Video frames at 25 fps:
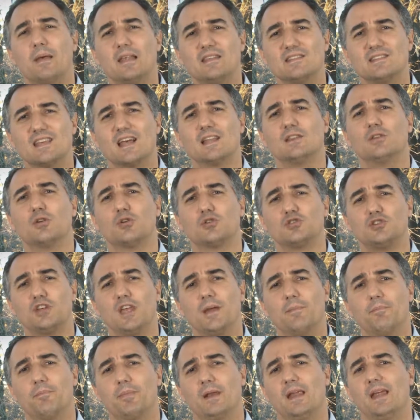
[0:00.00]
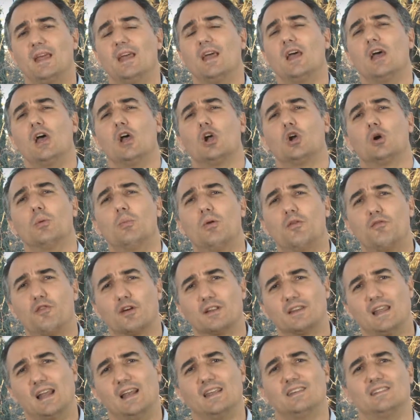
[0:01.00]
pensando siempre cómo
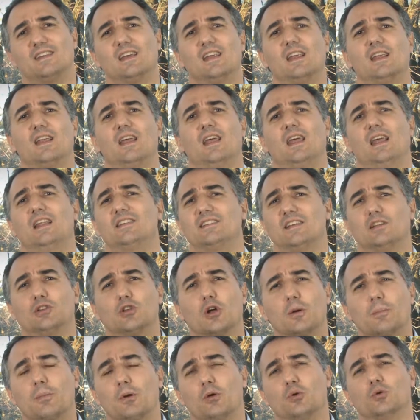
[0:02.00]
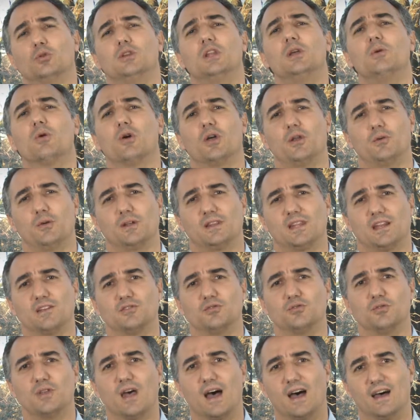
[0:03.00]
fortalecer el sector productivo de nuestra
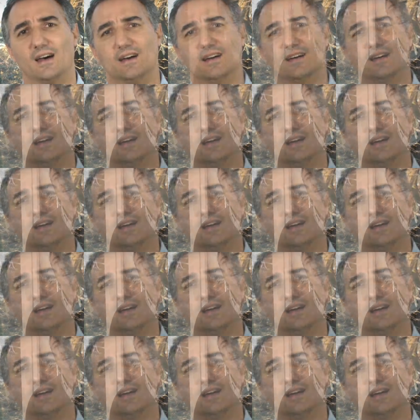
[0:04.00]
ciudad.